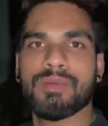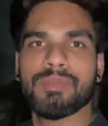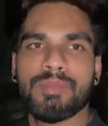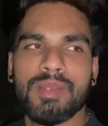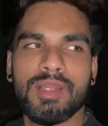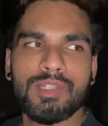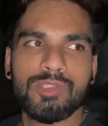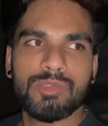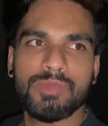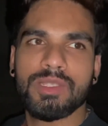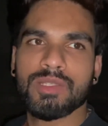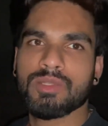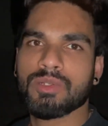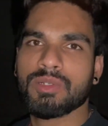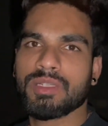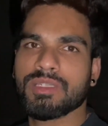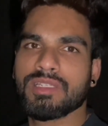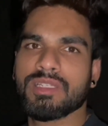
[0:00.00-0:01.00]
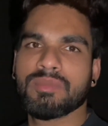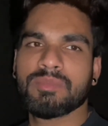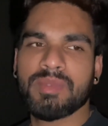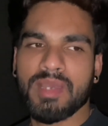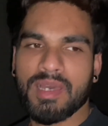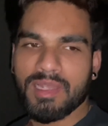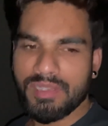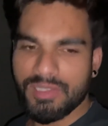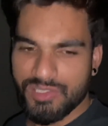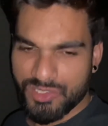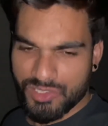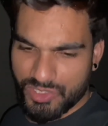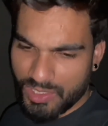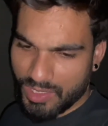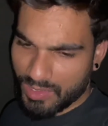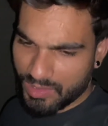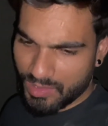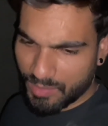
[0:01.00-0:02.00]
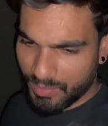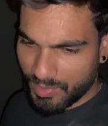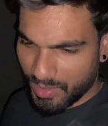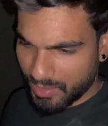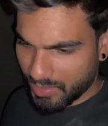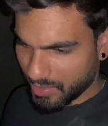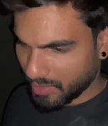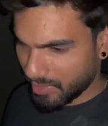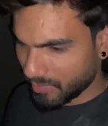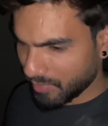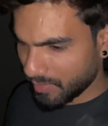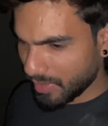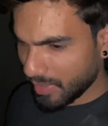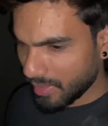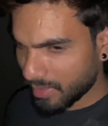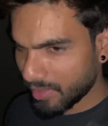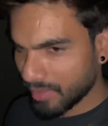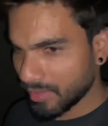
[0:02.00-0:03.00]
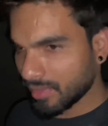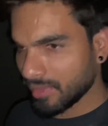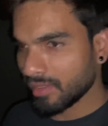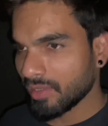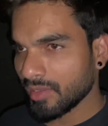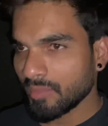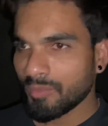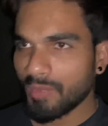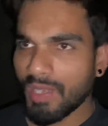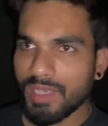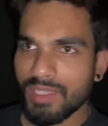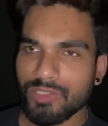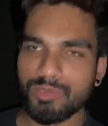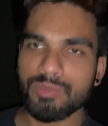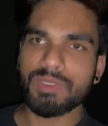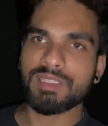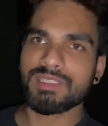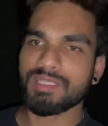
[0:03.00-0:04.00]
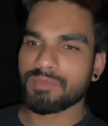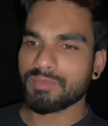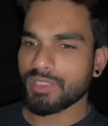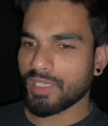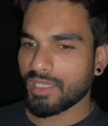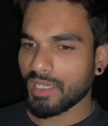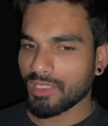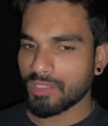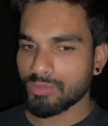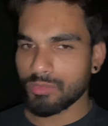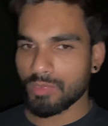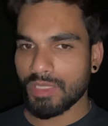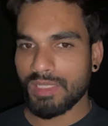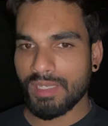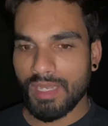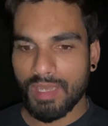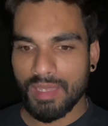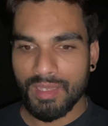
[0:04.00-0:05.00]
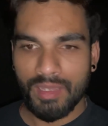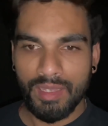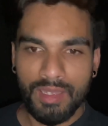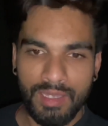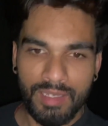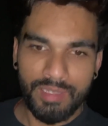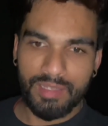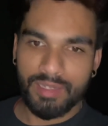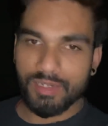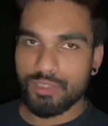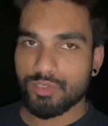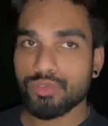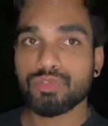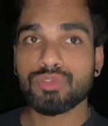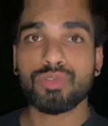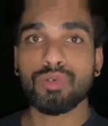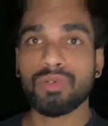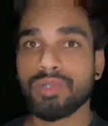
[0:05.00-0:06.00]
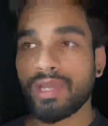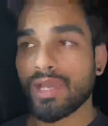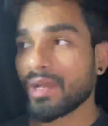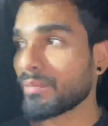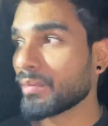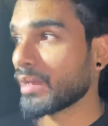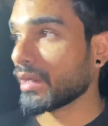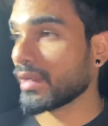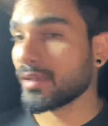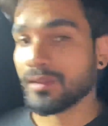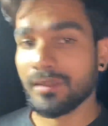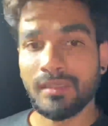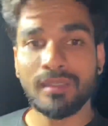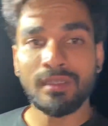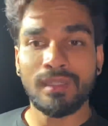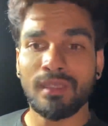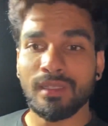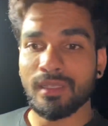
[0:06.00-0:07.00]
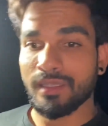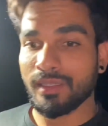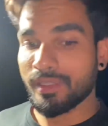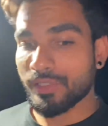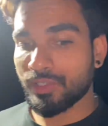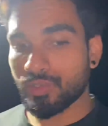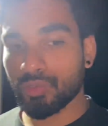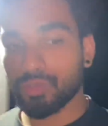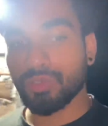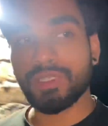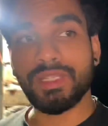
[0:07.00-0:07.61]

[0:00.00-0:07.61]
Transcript: कमरा तुम्हें थोड़े दिन में आलीशान कमरा दिखने वाला है बाकी तुमने सब देखा तो वही है कृषु सो गया हमारा कृषु को